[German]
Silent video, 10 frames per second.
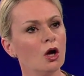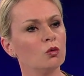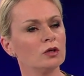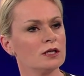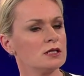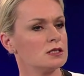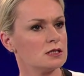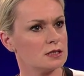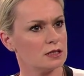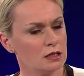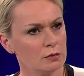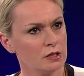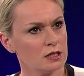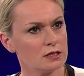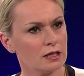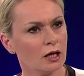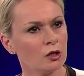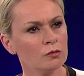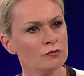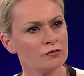Oder ist es das
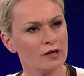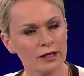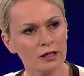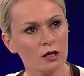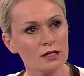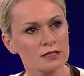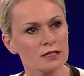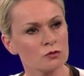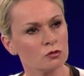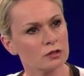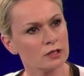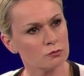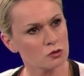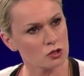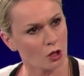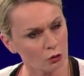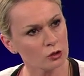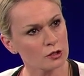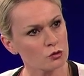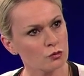Innenministerium? Wer genau ist das? Und ich muss auch
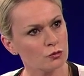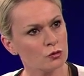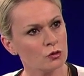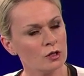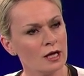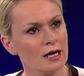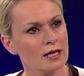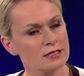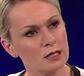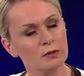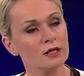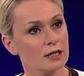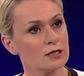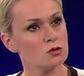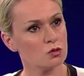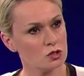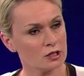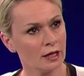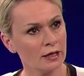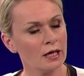noch dazu fügen, es gibt in ganz
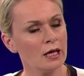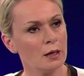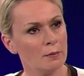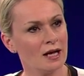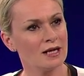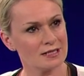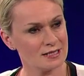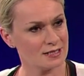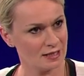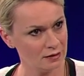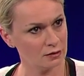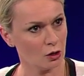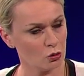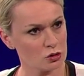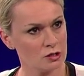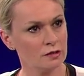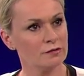Österreich mehr als 10.000